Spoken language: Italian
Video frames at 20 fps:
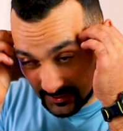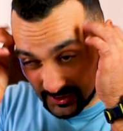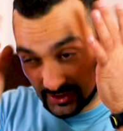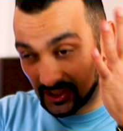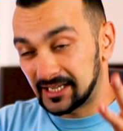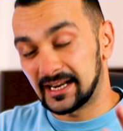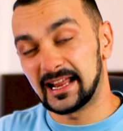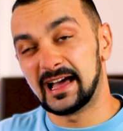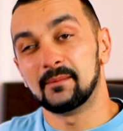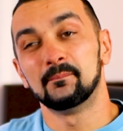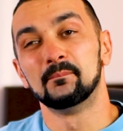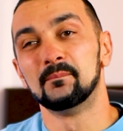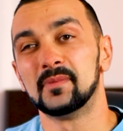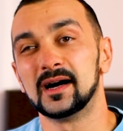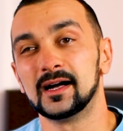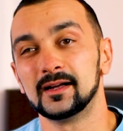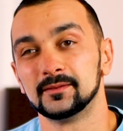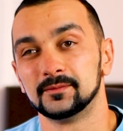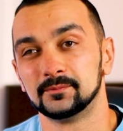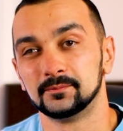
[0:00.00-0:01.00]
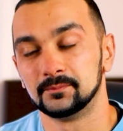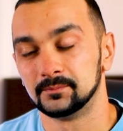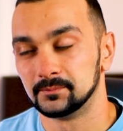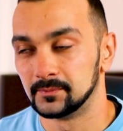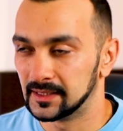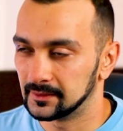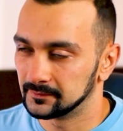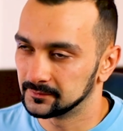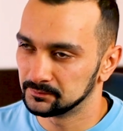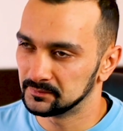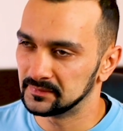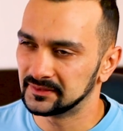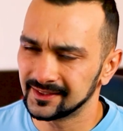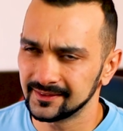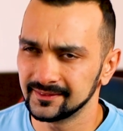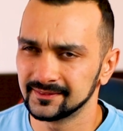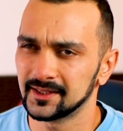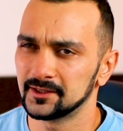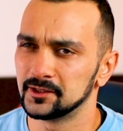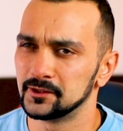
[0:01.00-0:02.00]
dramma, ma
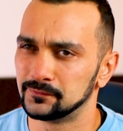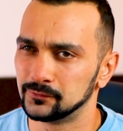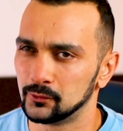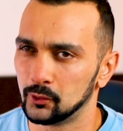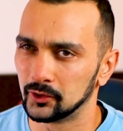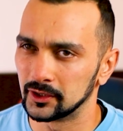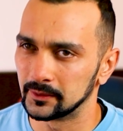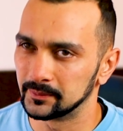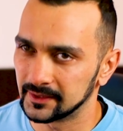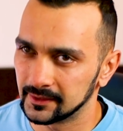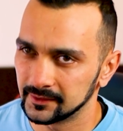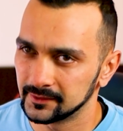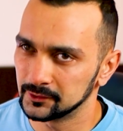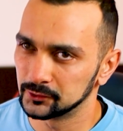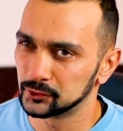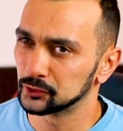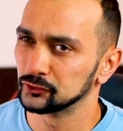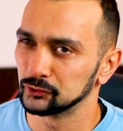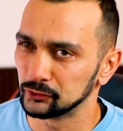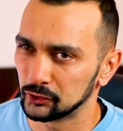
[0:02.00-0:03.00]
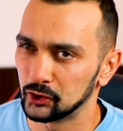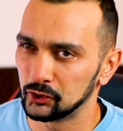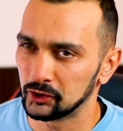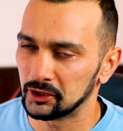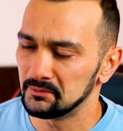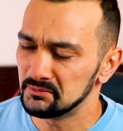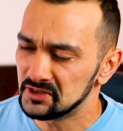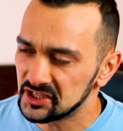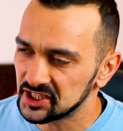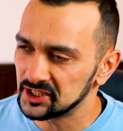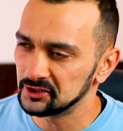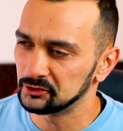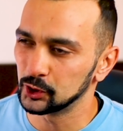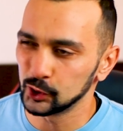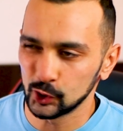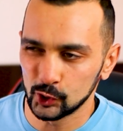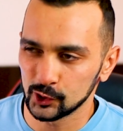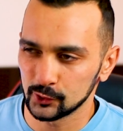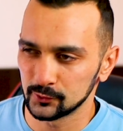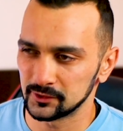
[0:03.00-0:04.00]
30 anni fuori perché dentro sono ancora, mi sento
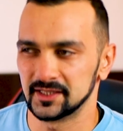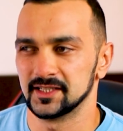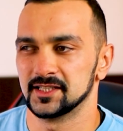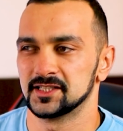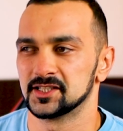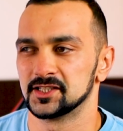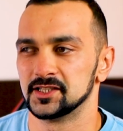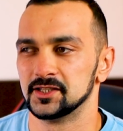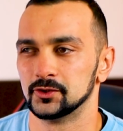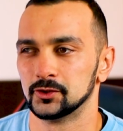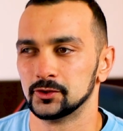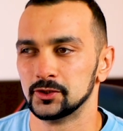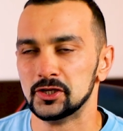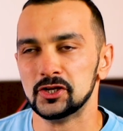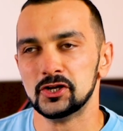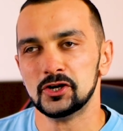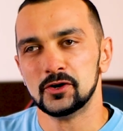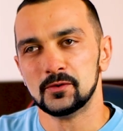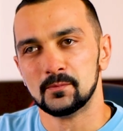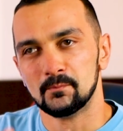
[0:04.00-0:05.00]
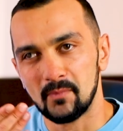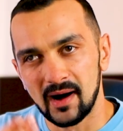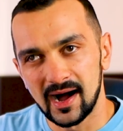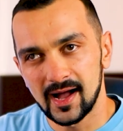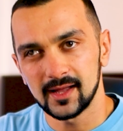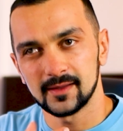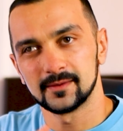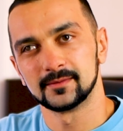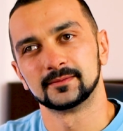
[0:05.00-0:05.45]
ancora un ragazzino, ma